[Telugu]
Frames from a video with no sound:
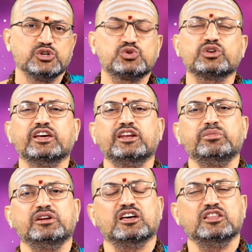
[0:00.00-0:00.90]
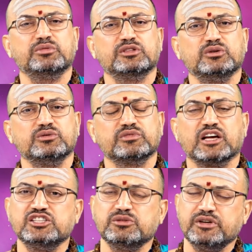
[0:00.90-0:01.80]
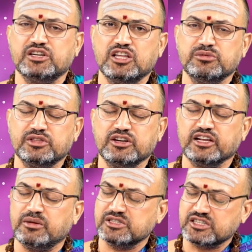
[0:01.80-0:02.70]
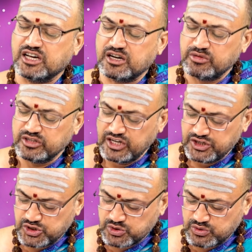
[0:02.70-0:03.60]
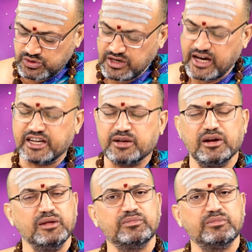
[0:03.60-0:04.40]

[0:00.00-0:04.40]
శృంగేరి పీఠాధిపతులు కంచి పీఠాధిపతులకి నమస్కారములు తెలియచేసుకుంటూ కార్యక్రమాన్ని